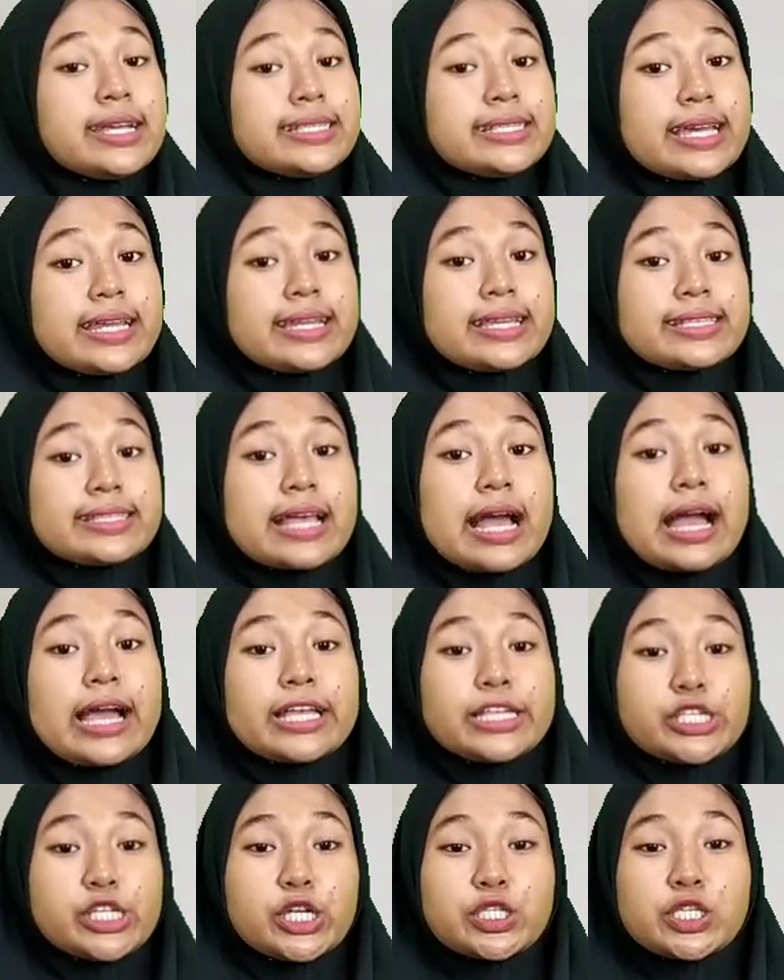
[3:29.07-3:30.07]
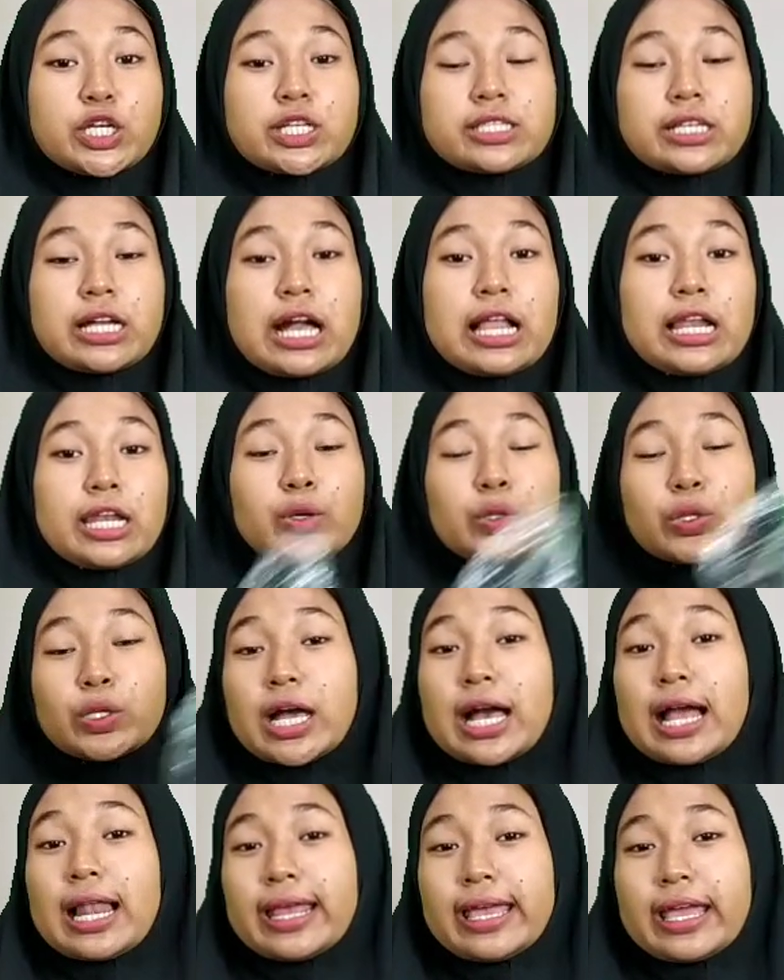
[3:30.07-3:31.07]
Jadi sangat cocok sekali
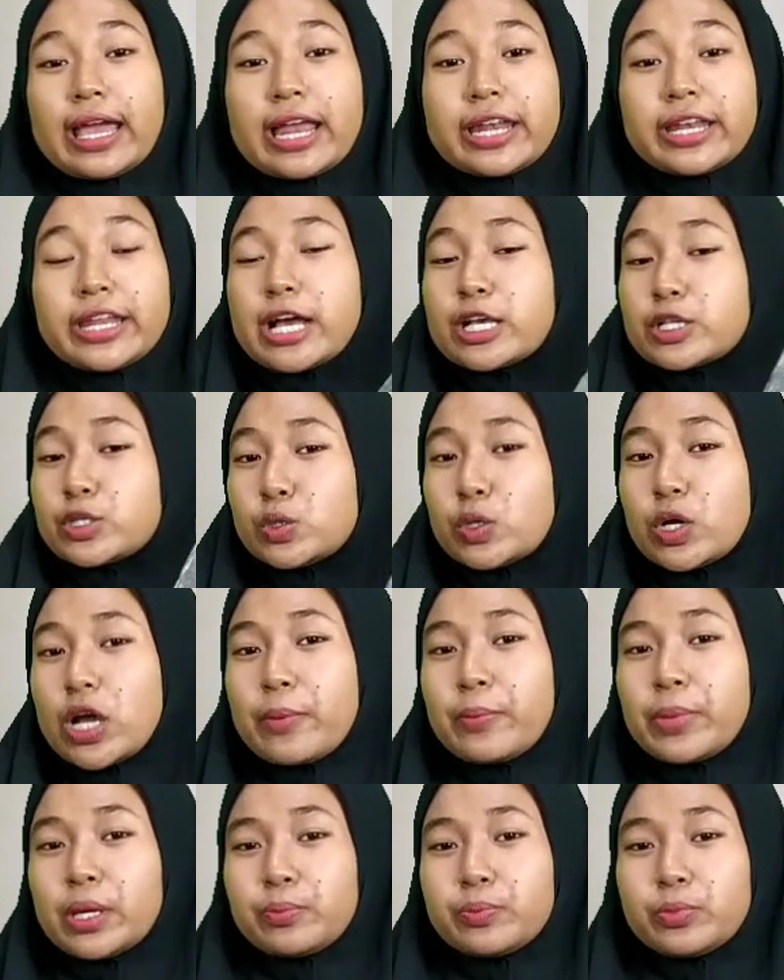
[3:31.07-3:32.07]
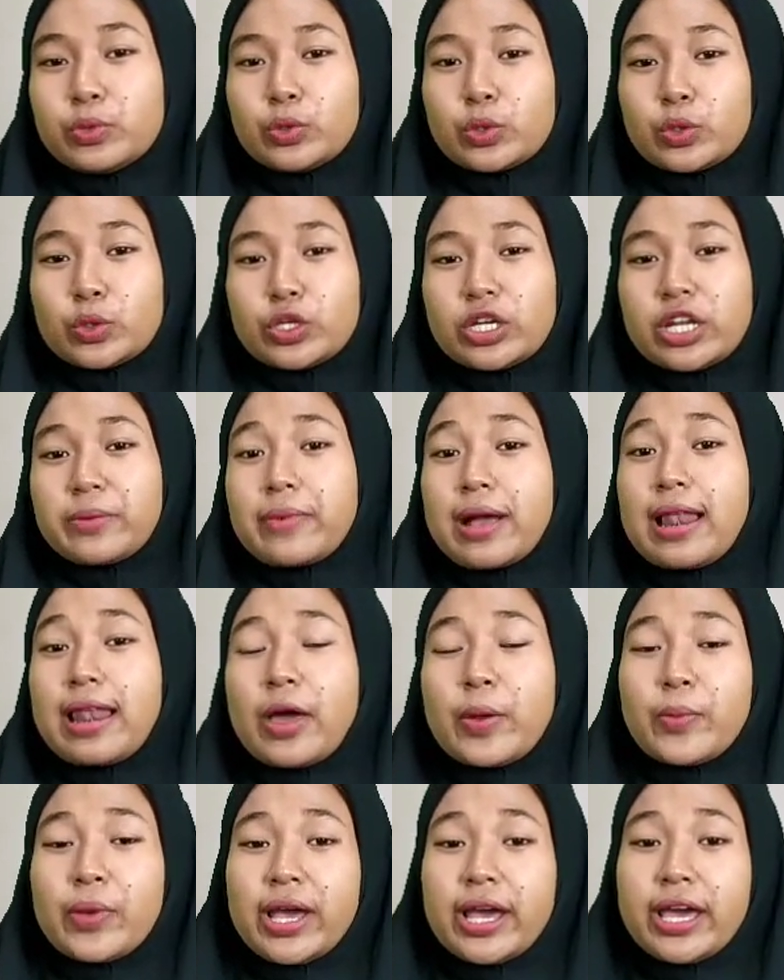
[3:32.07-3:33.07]
untuk kalian yang suka berburu di
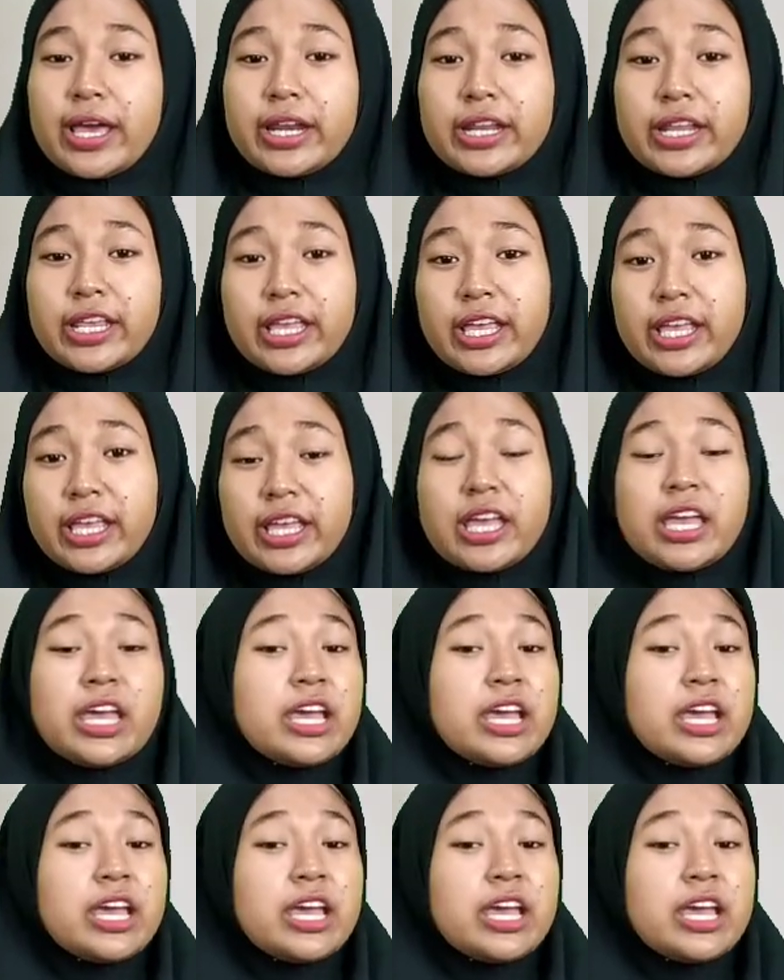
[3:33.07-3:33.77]
malam hari,